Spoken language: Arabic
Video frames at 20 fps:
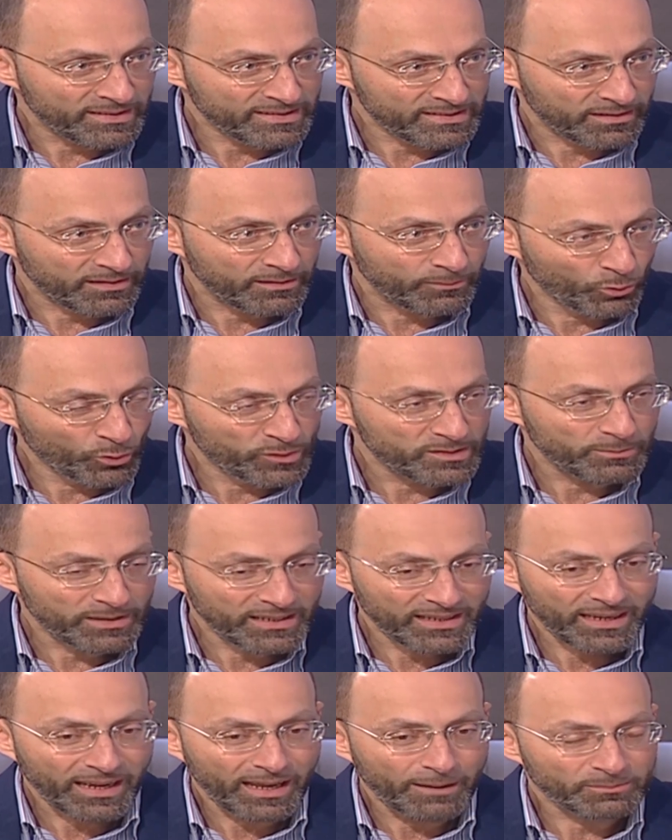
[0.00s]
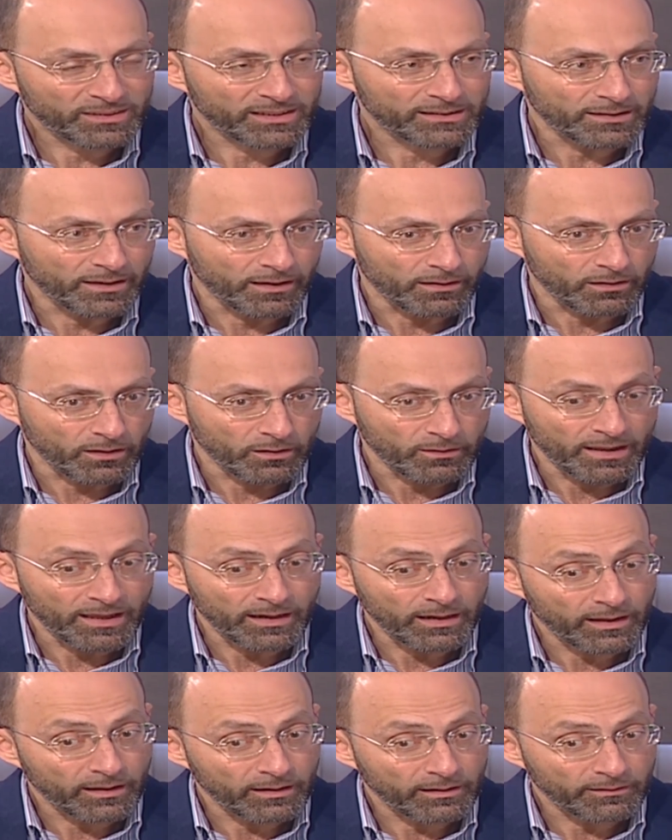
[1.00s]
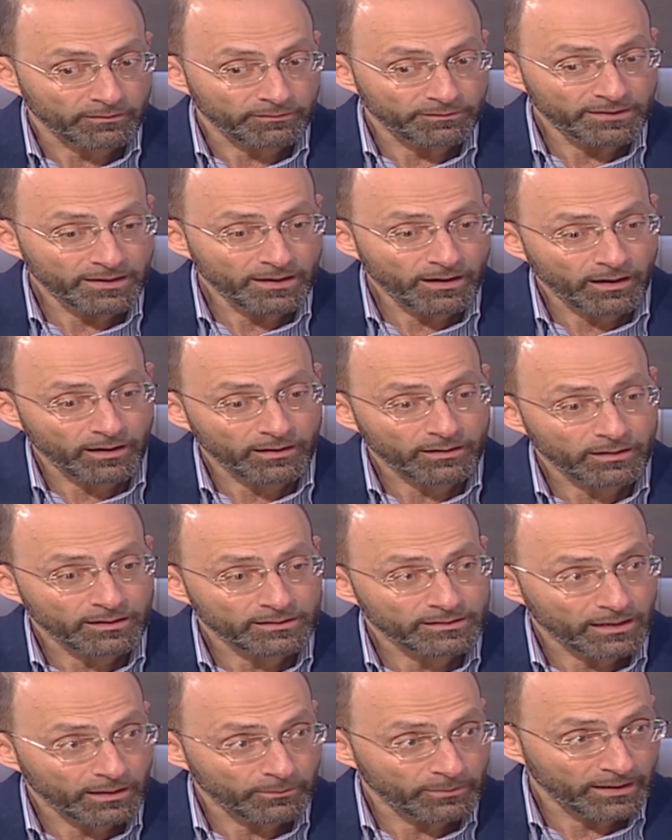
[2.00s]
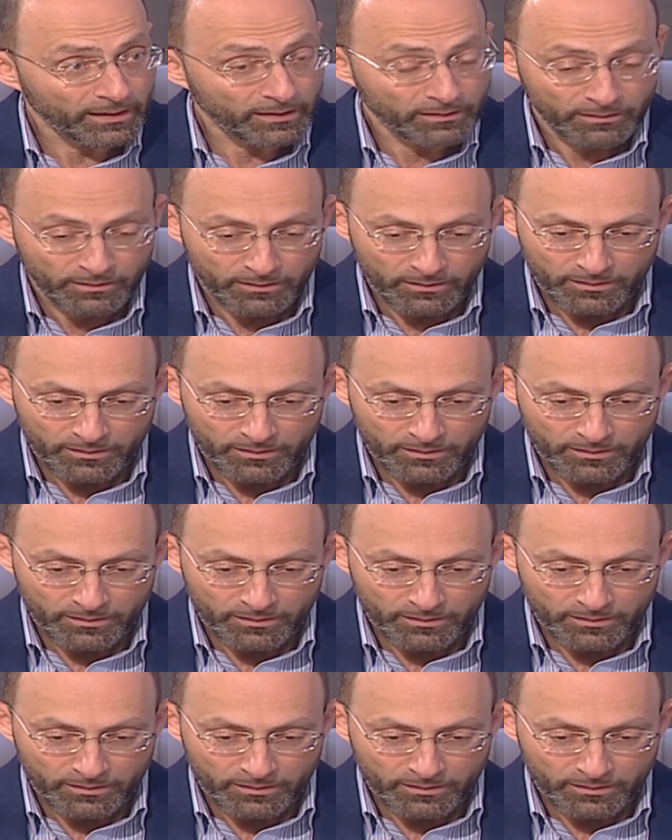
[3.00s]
مزمنه عم تتكرر هلا في اعراض كمان